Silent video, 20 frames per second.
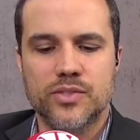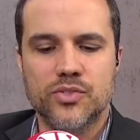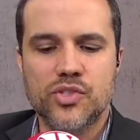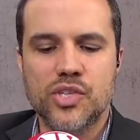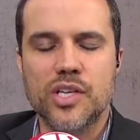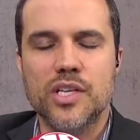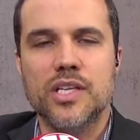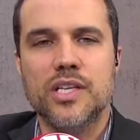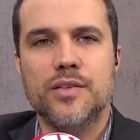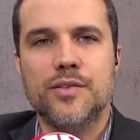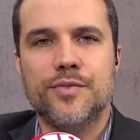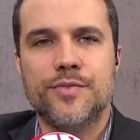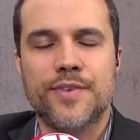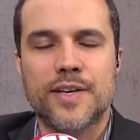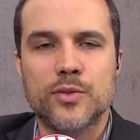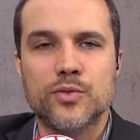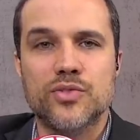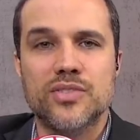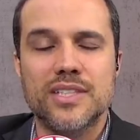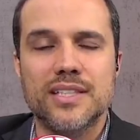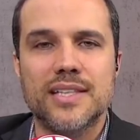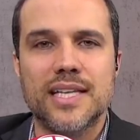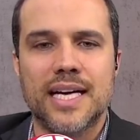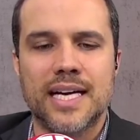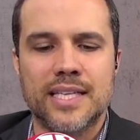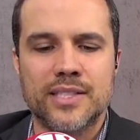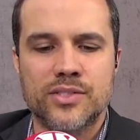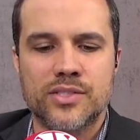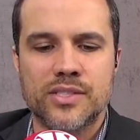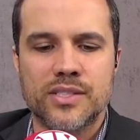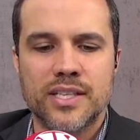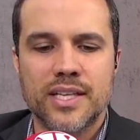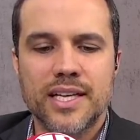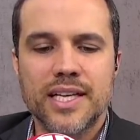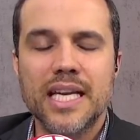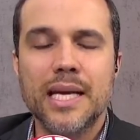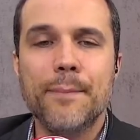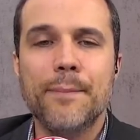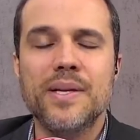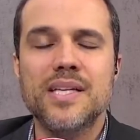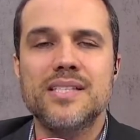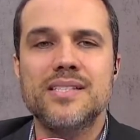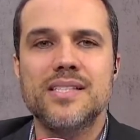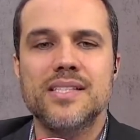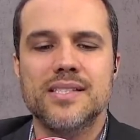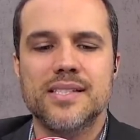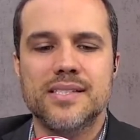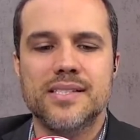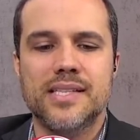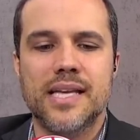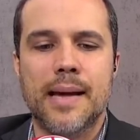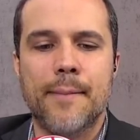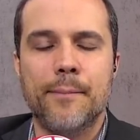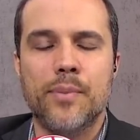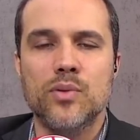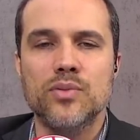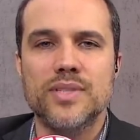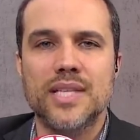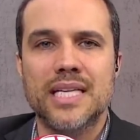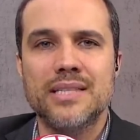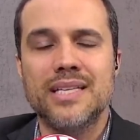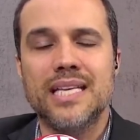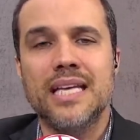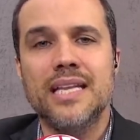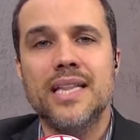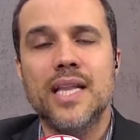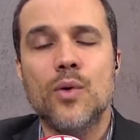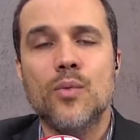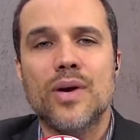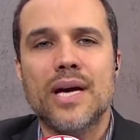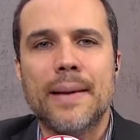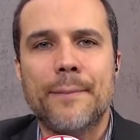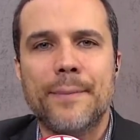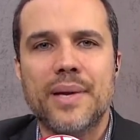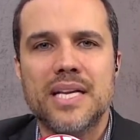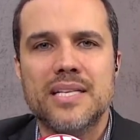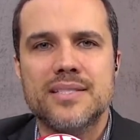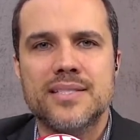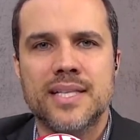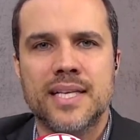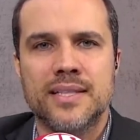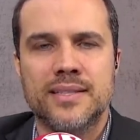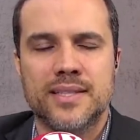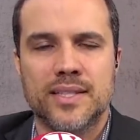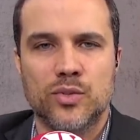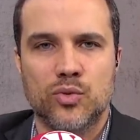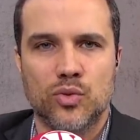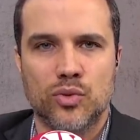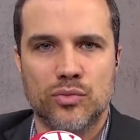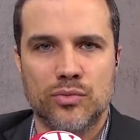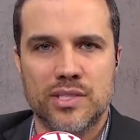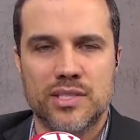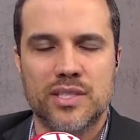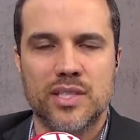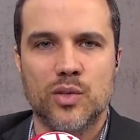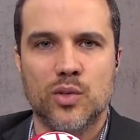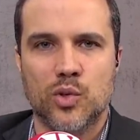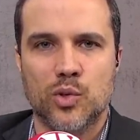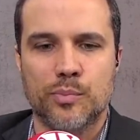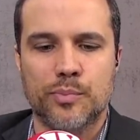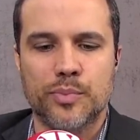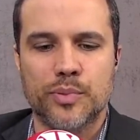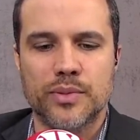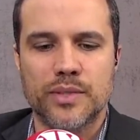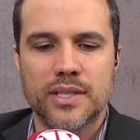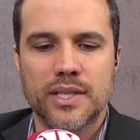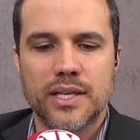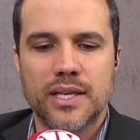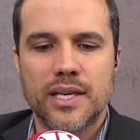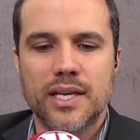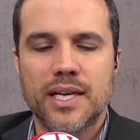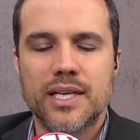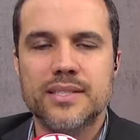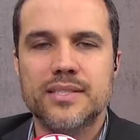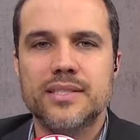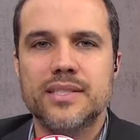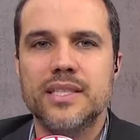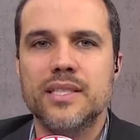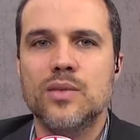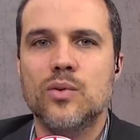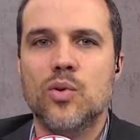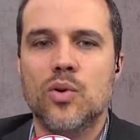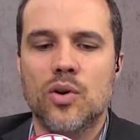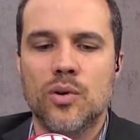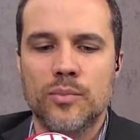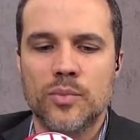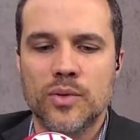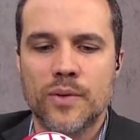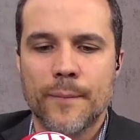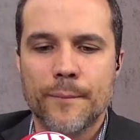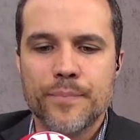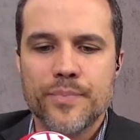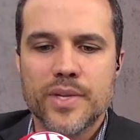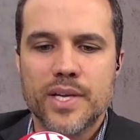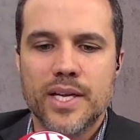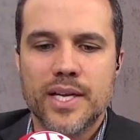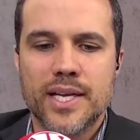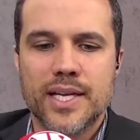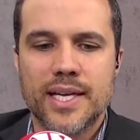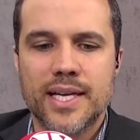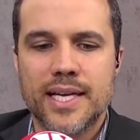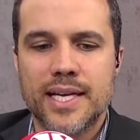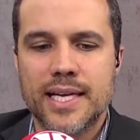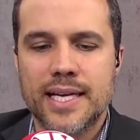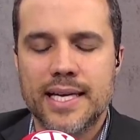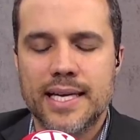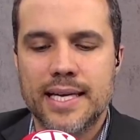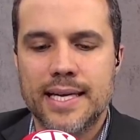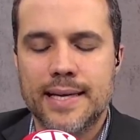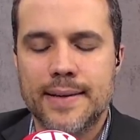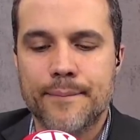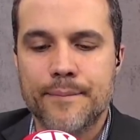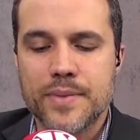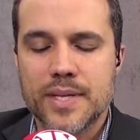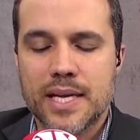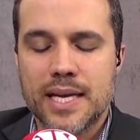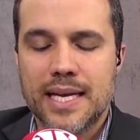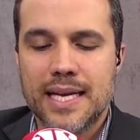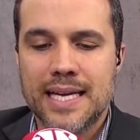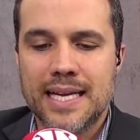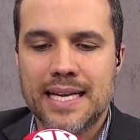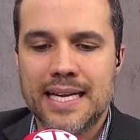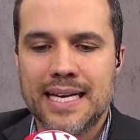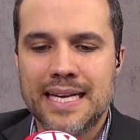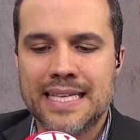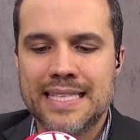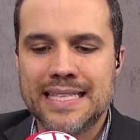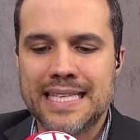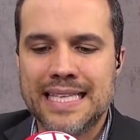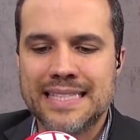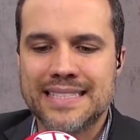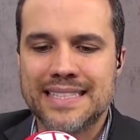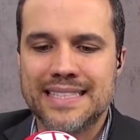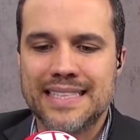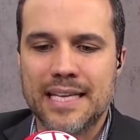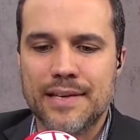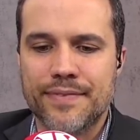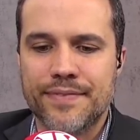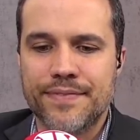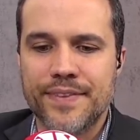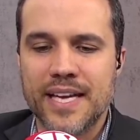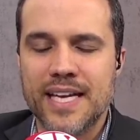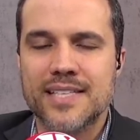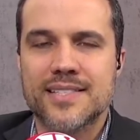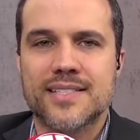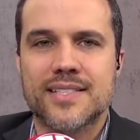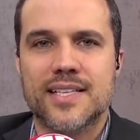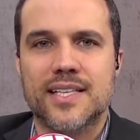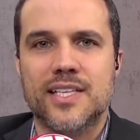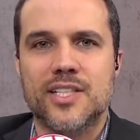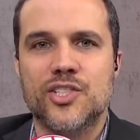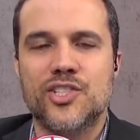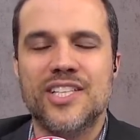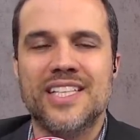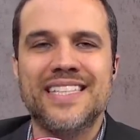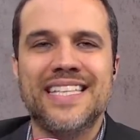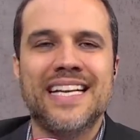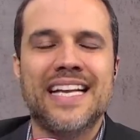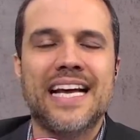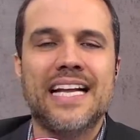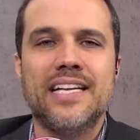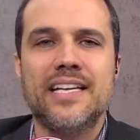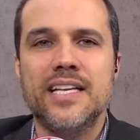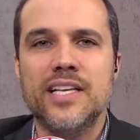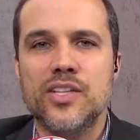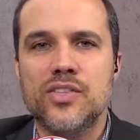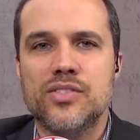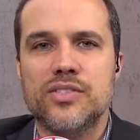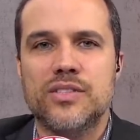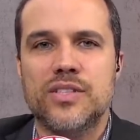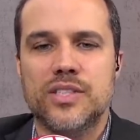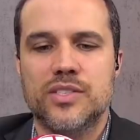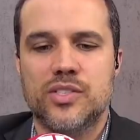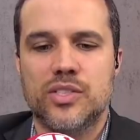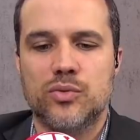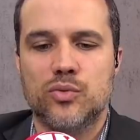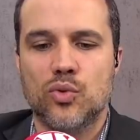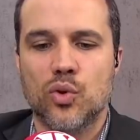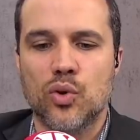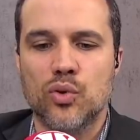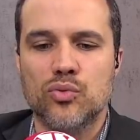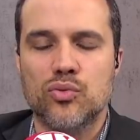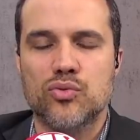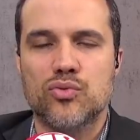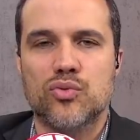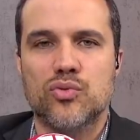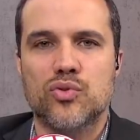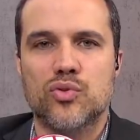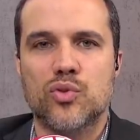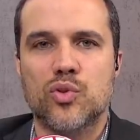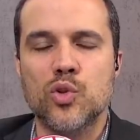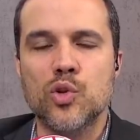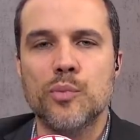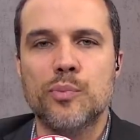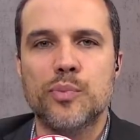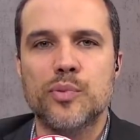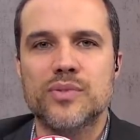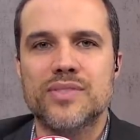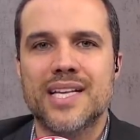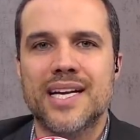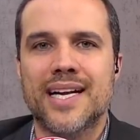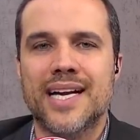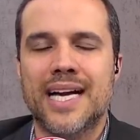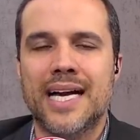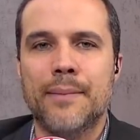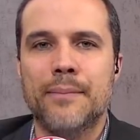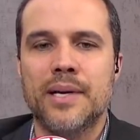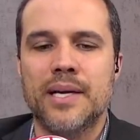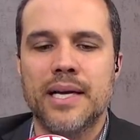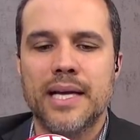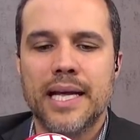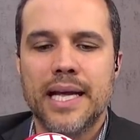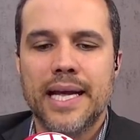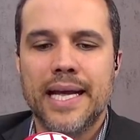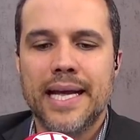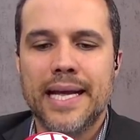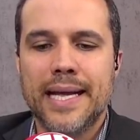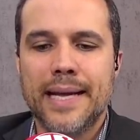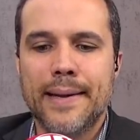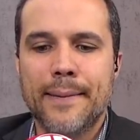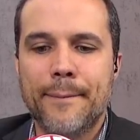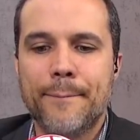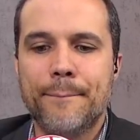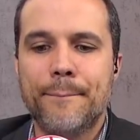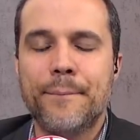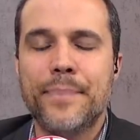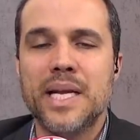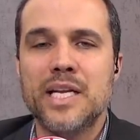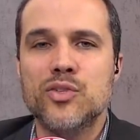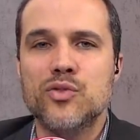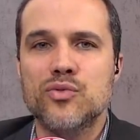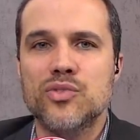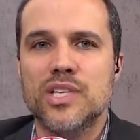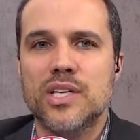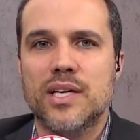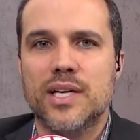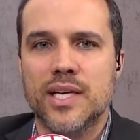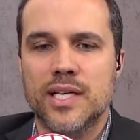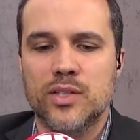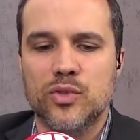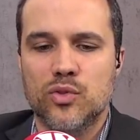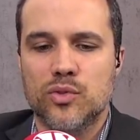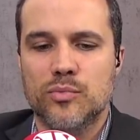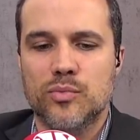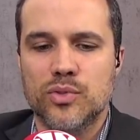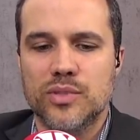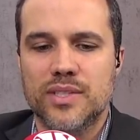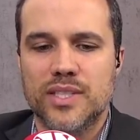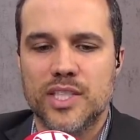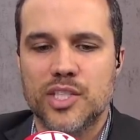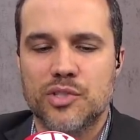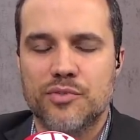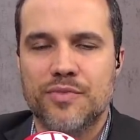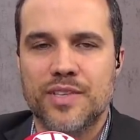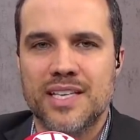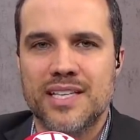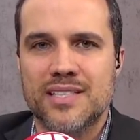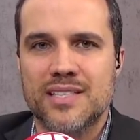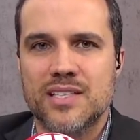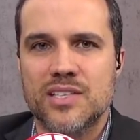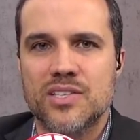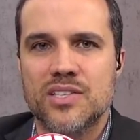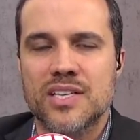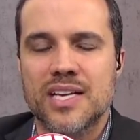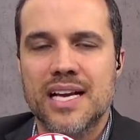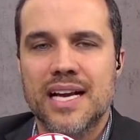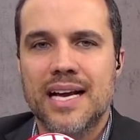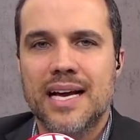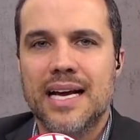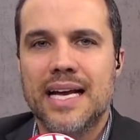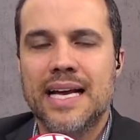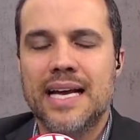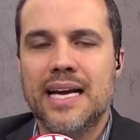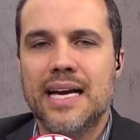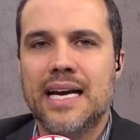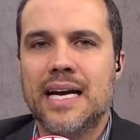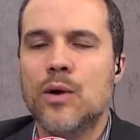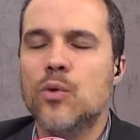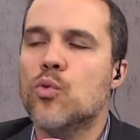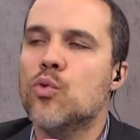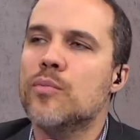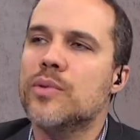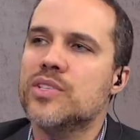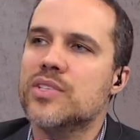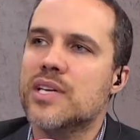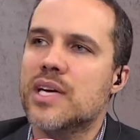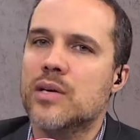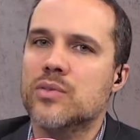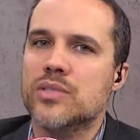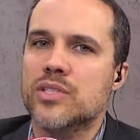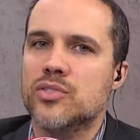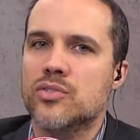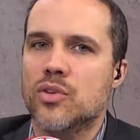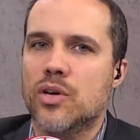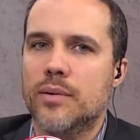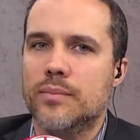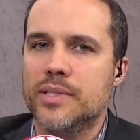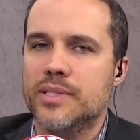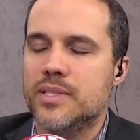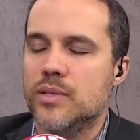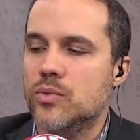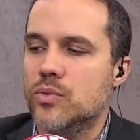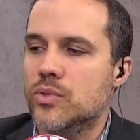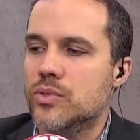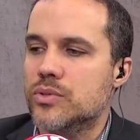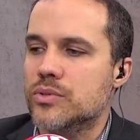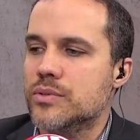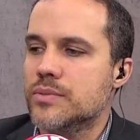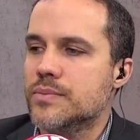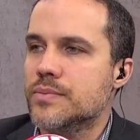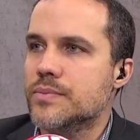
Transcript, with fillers: de falsidade que precisa ser apontado e que não representa todo esse grupo assim como é, é, é, essa defesa generalista de todos os grupos acaba é, prejudicando muitas vezes é, algumas causas nobres, Augusto.